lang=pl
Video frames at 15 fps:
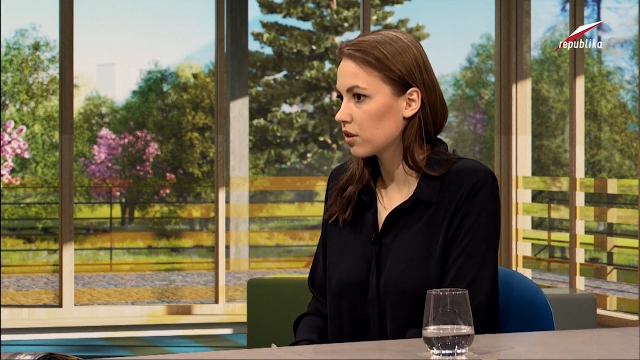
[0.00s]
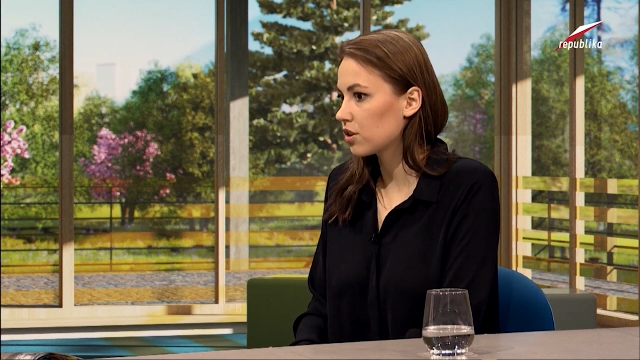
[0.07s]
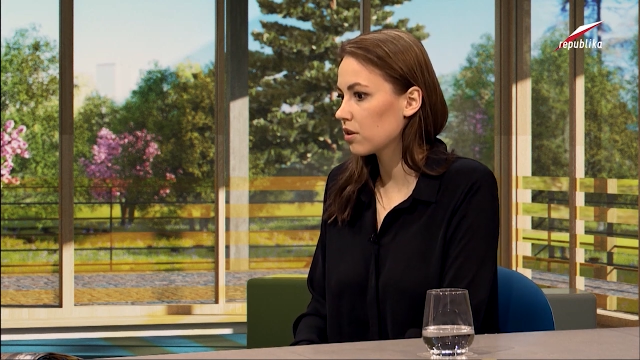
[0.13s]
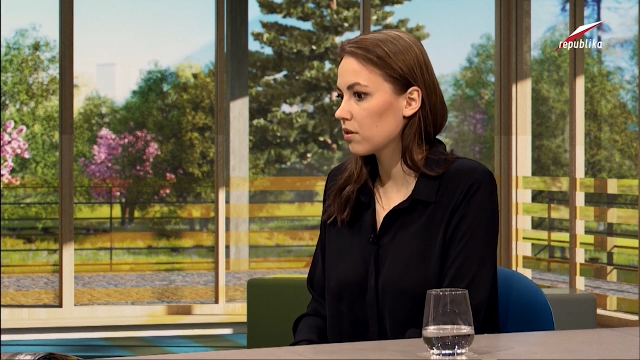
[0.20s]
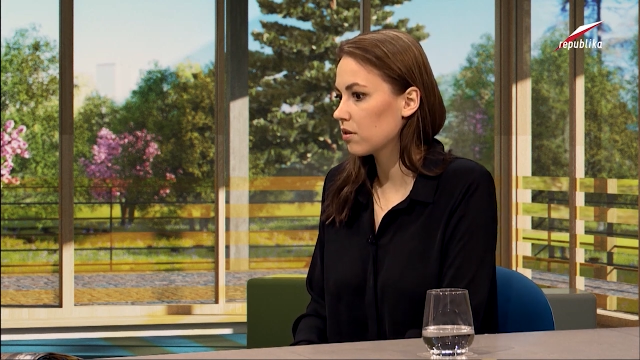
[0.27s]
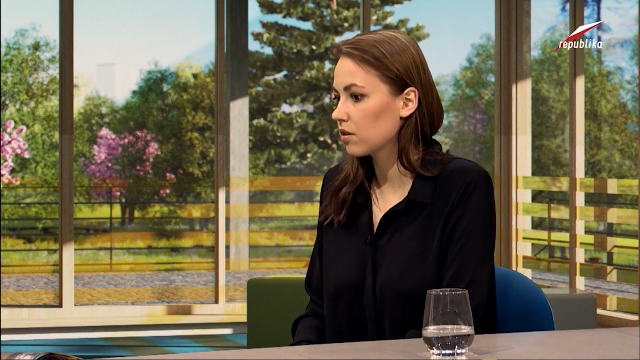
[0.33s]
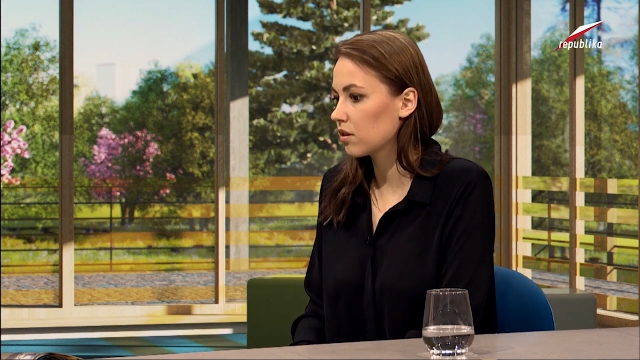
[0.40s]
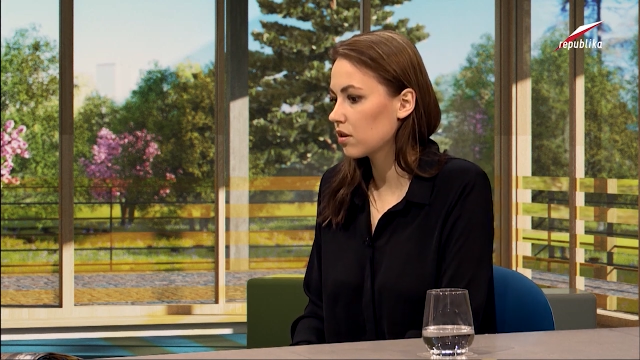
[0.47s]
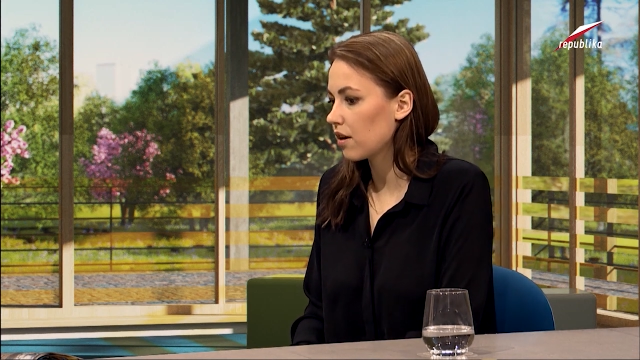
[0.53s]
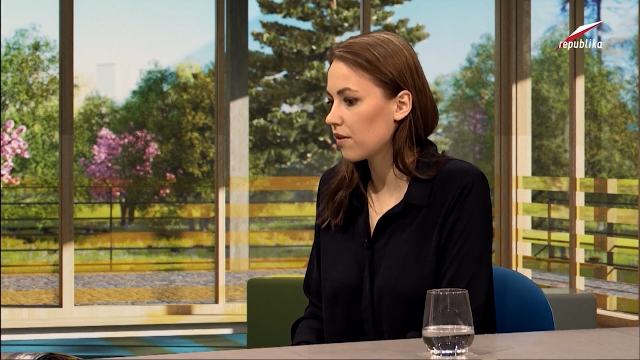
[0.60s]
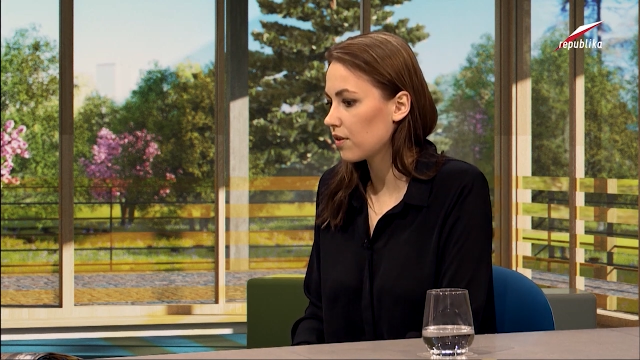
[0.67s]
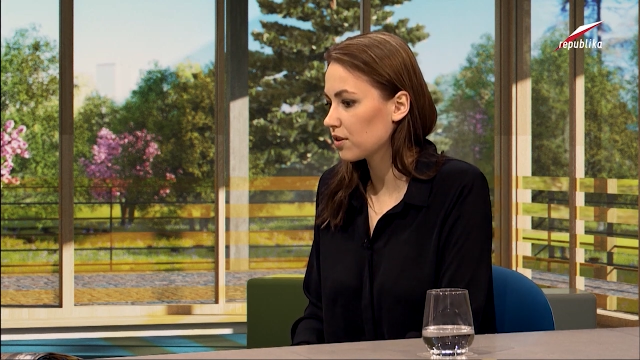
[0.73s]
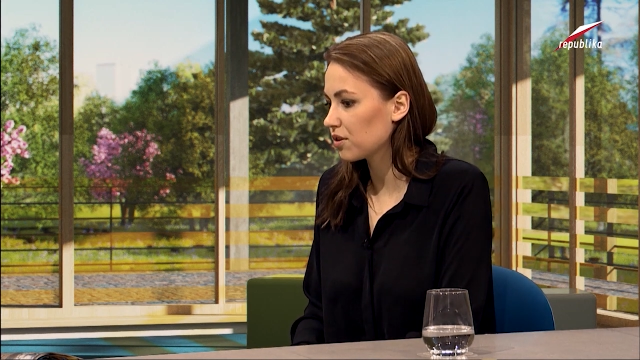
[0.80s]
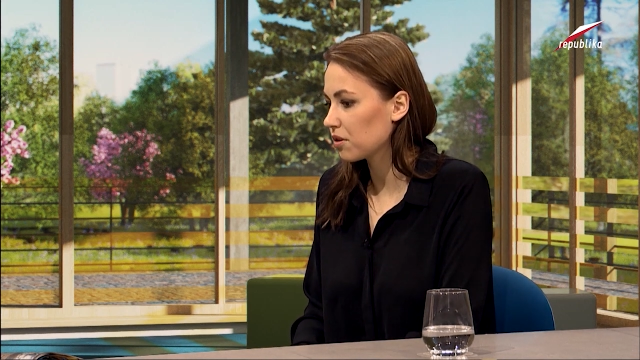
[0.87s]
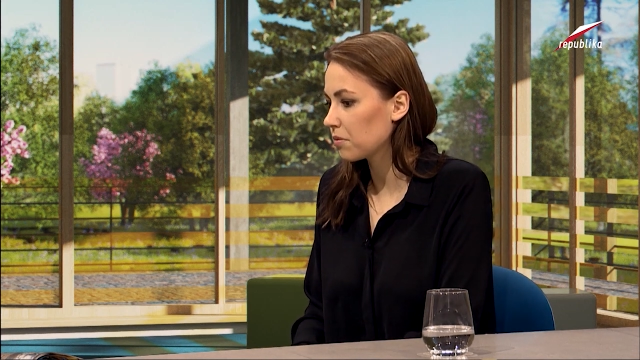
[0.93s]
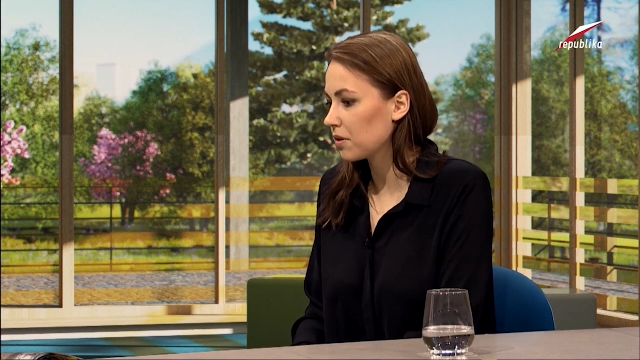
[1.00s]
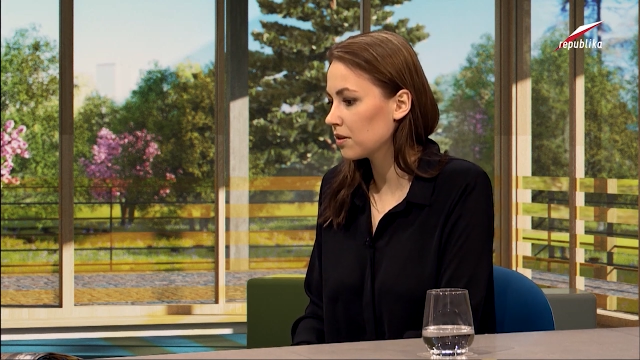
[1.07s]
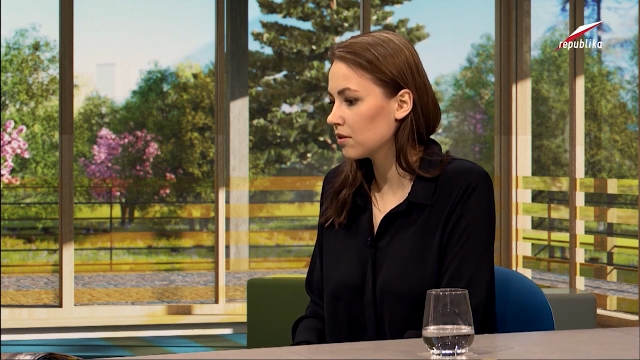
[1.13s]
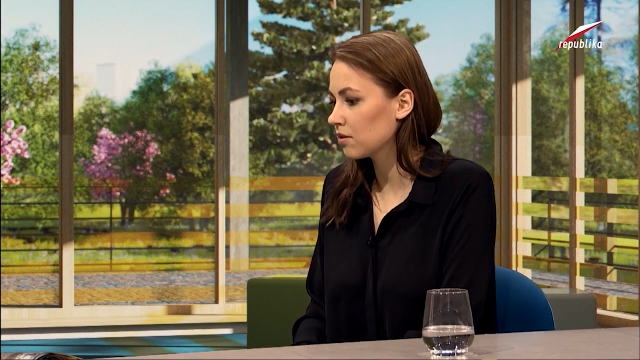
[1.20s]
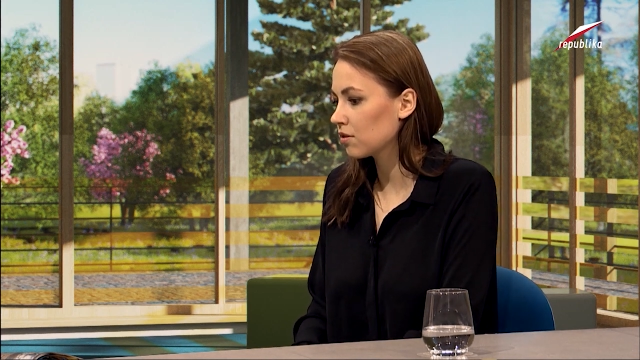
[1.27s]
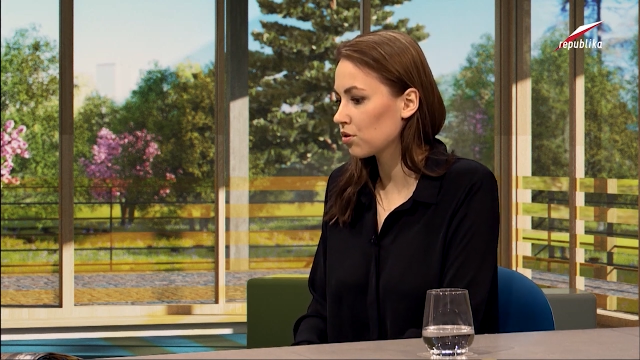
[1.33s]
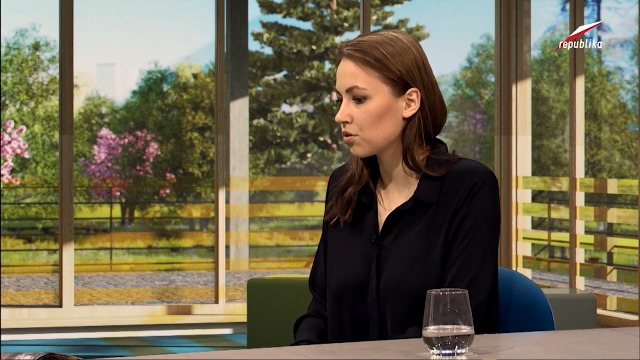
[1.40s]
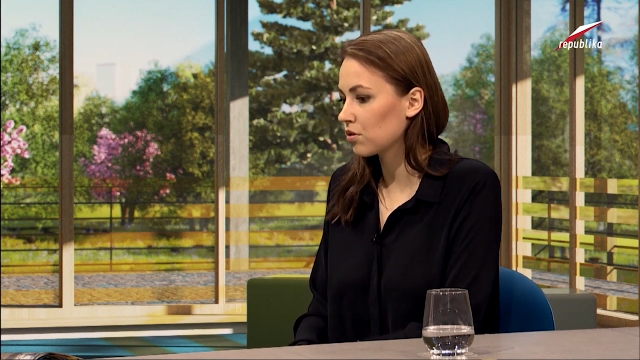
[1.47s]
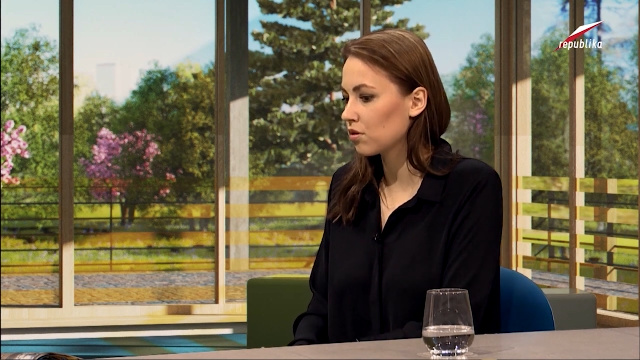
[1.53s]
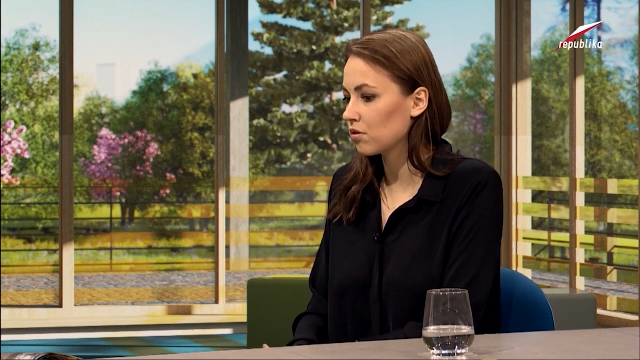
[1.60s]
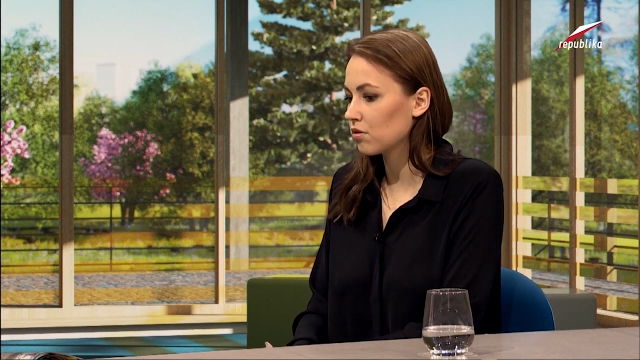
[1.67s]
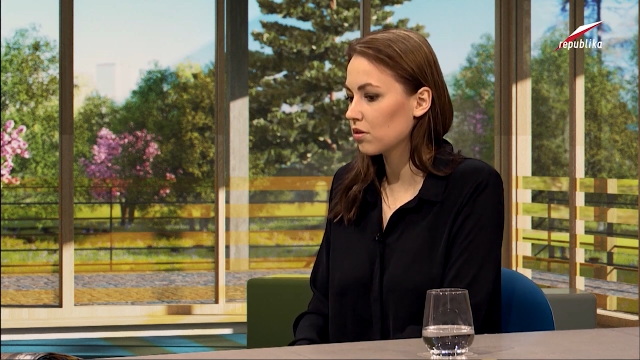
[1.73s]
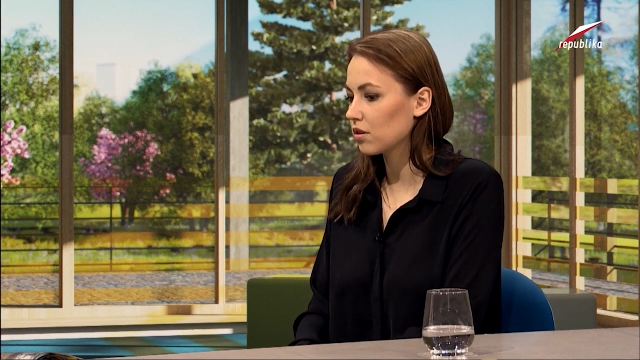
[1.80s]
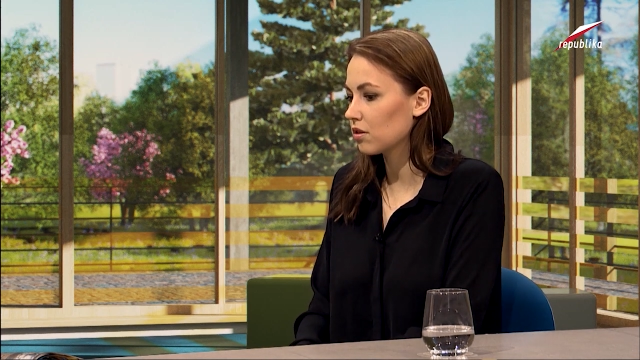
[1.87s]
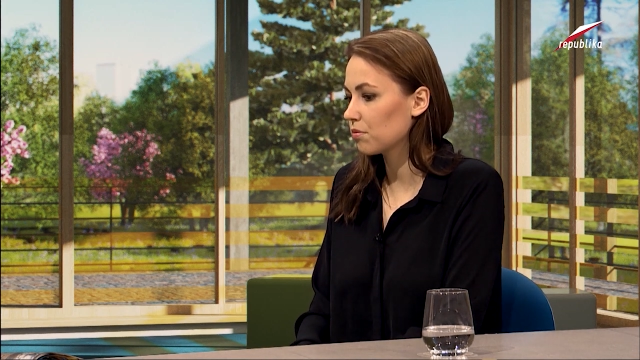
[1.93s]
Czy Ewa Tylman, no
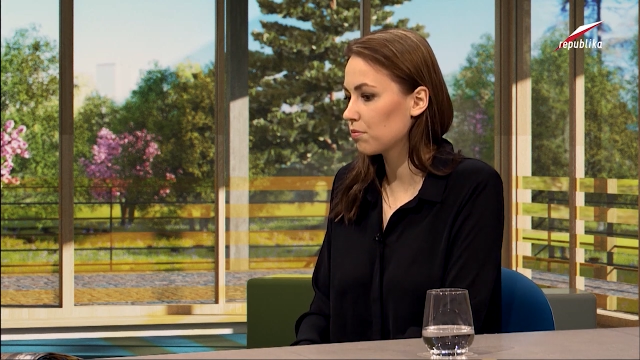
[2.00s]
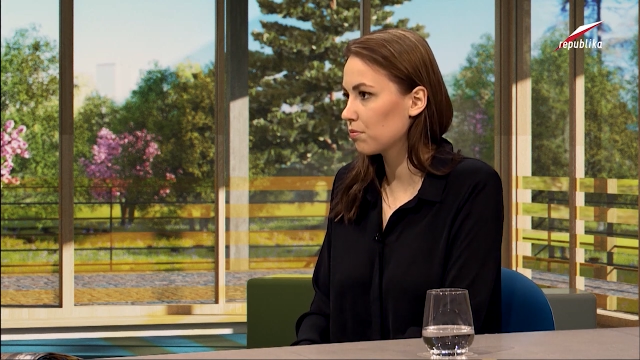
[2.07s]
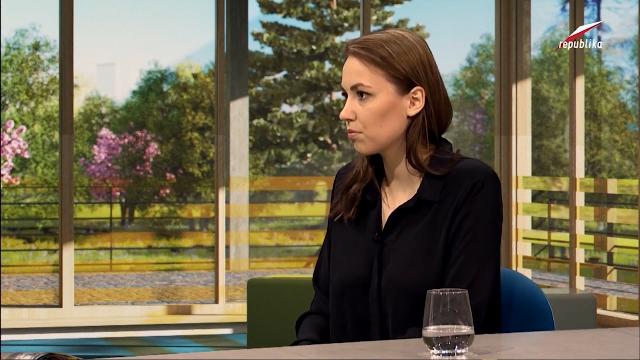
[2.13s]
to